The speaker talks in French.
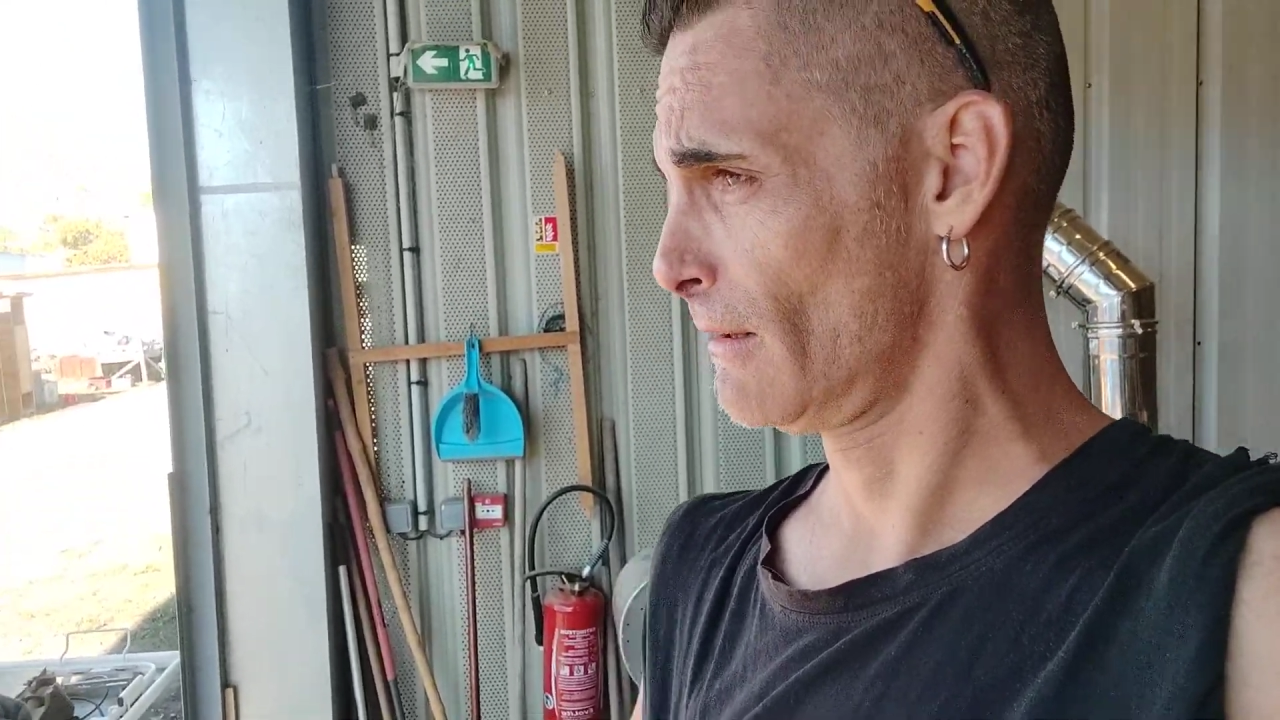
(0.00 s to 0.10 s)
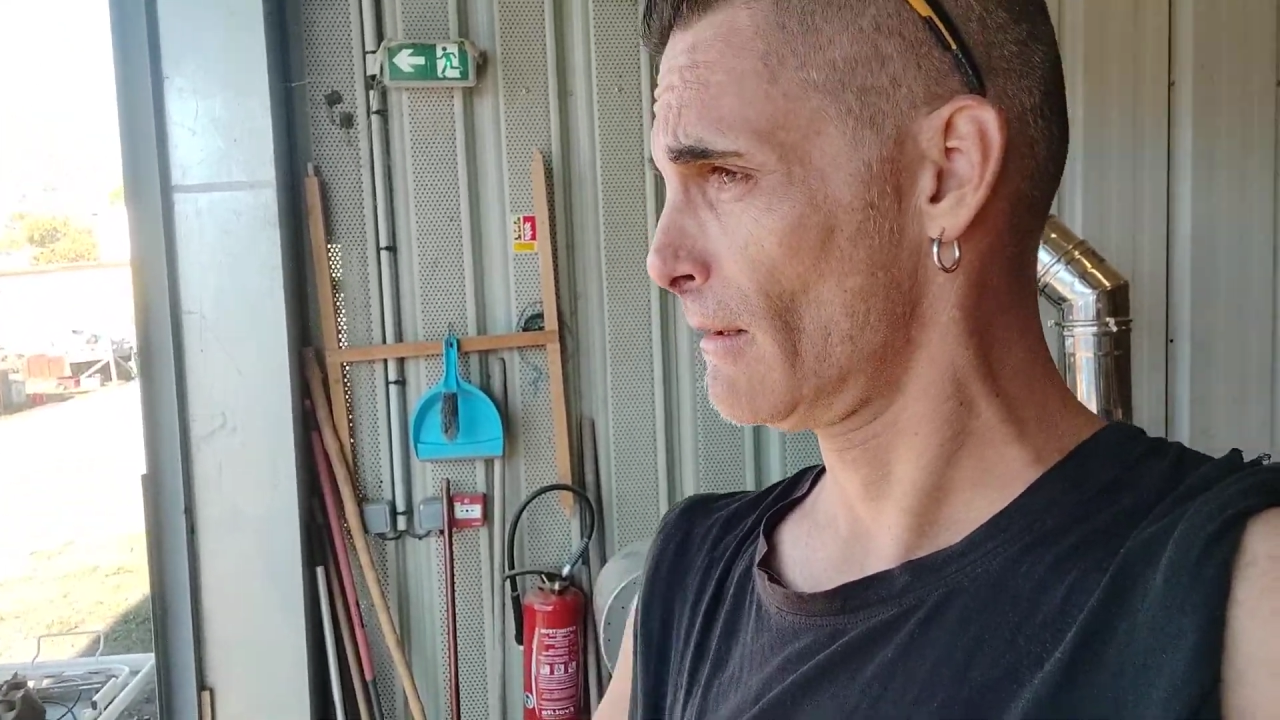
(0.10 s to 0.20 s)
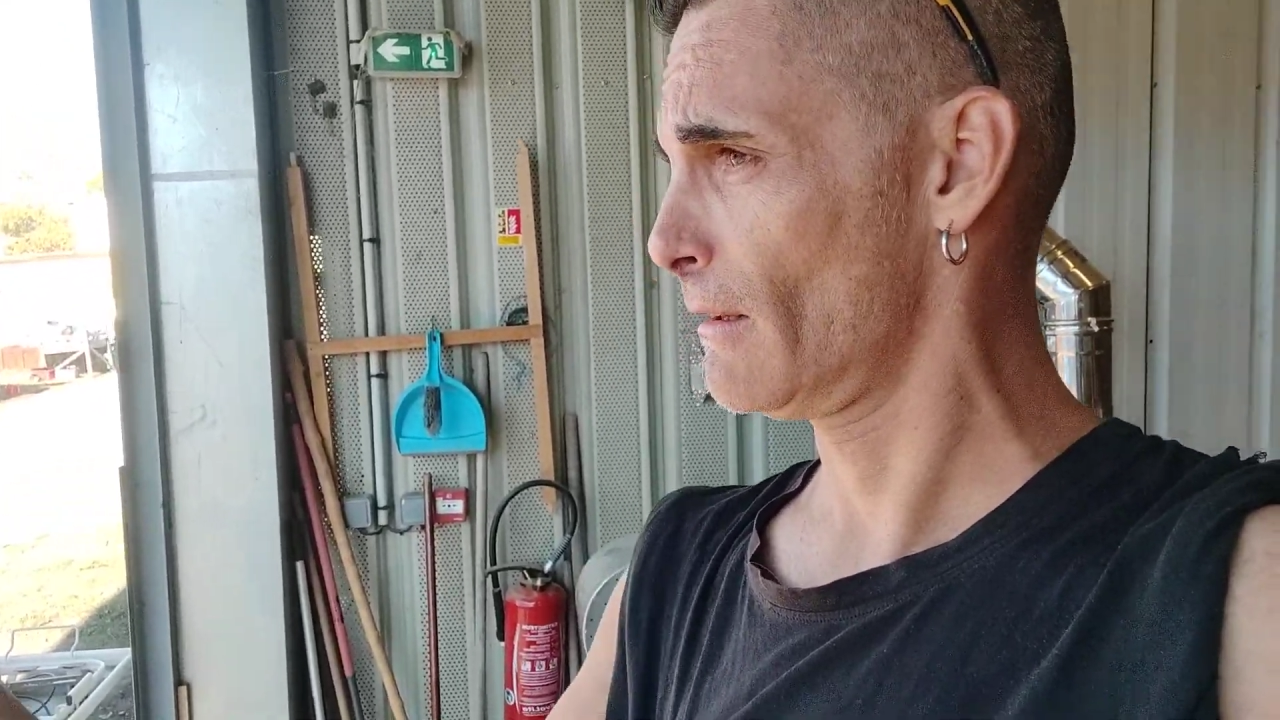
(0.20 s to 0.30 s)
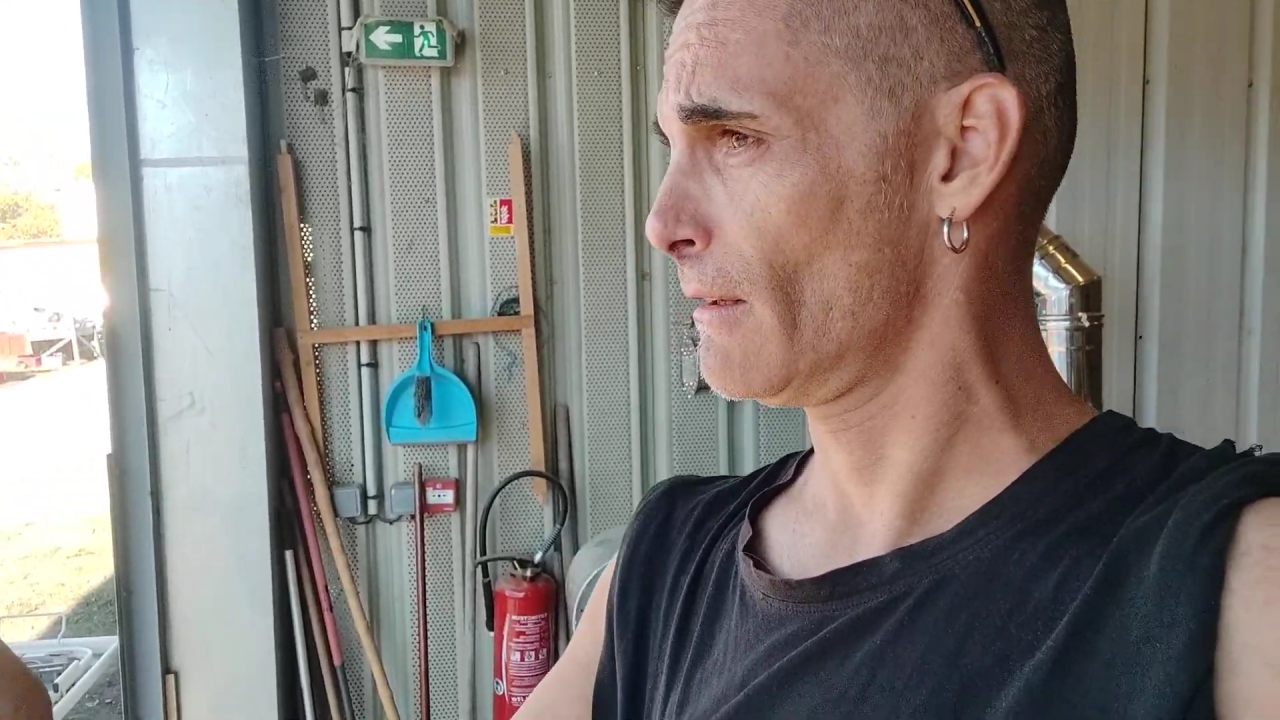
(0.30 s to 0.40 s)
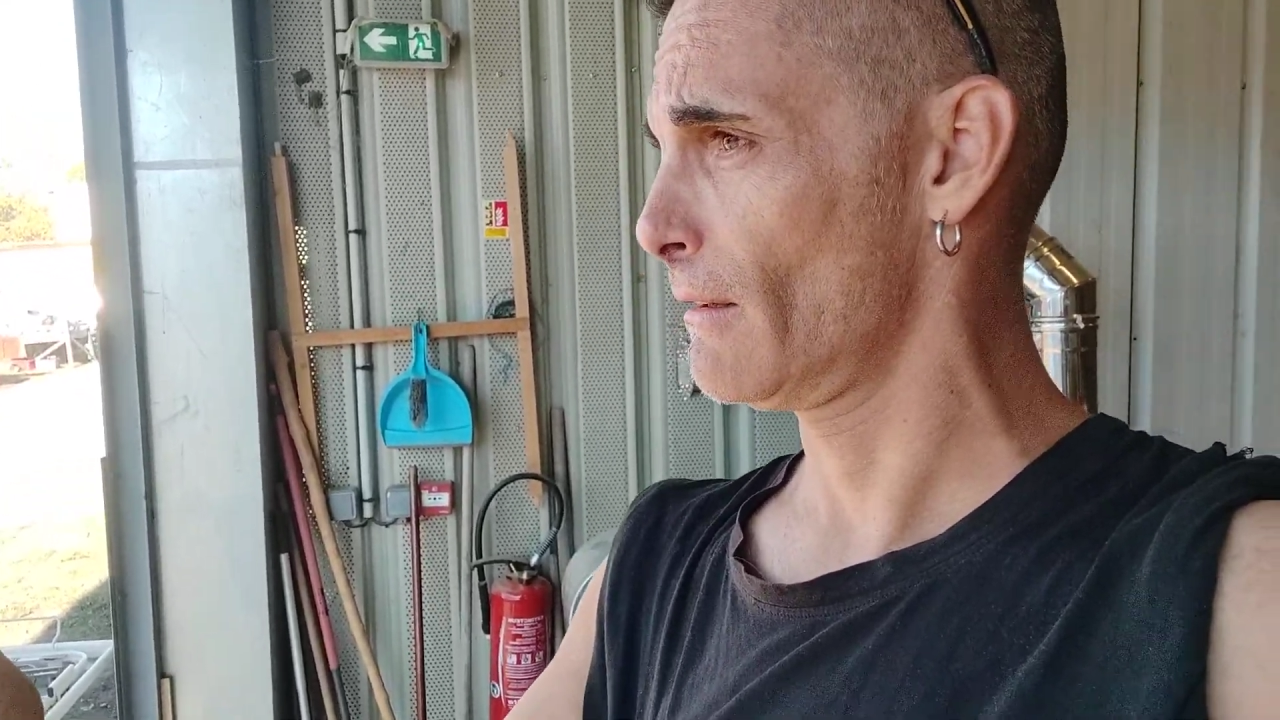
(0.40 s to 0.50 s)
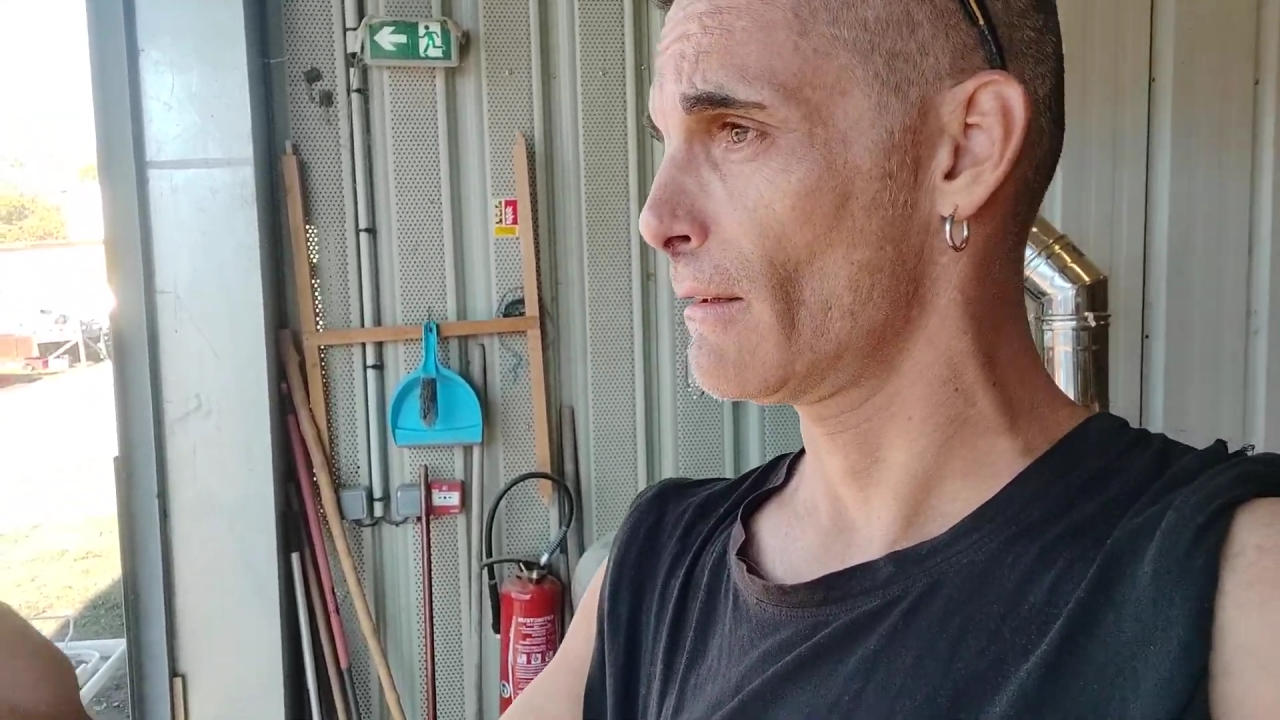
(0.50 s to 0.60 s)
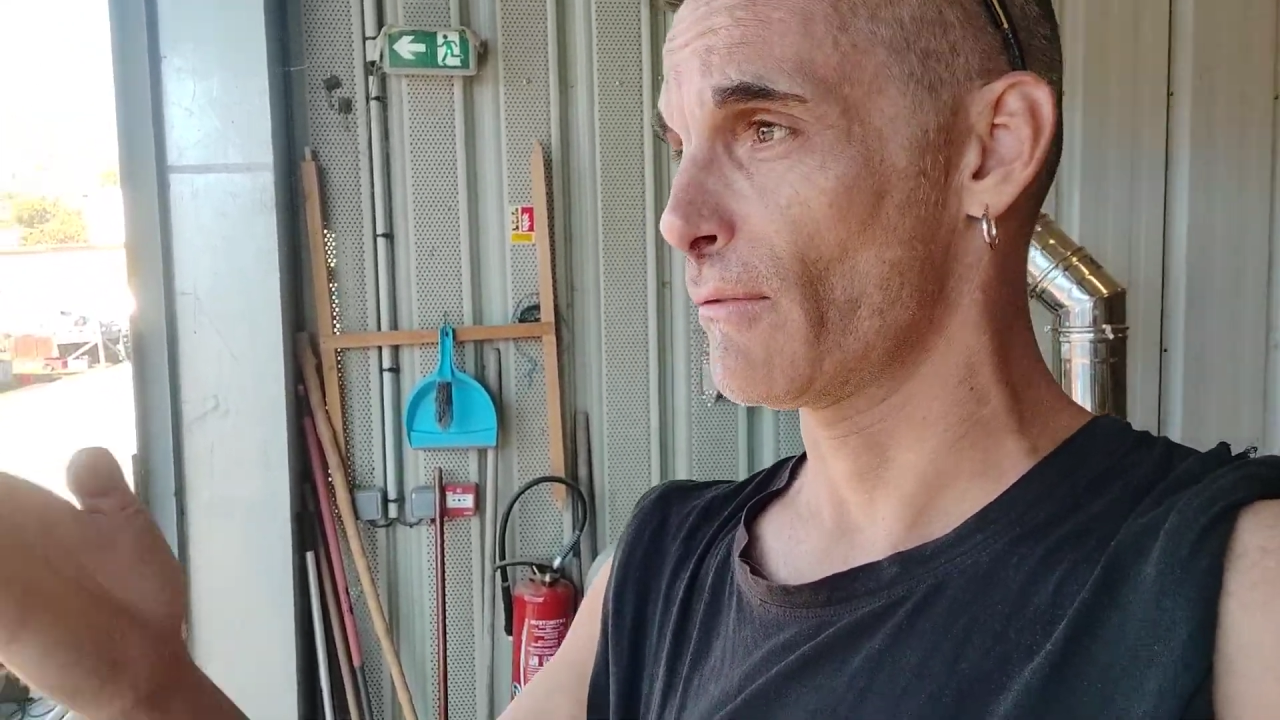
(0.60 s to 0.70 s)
Il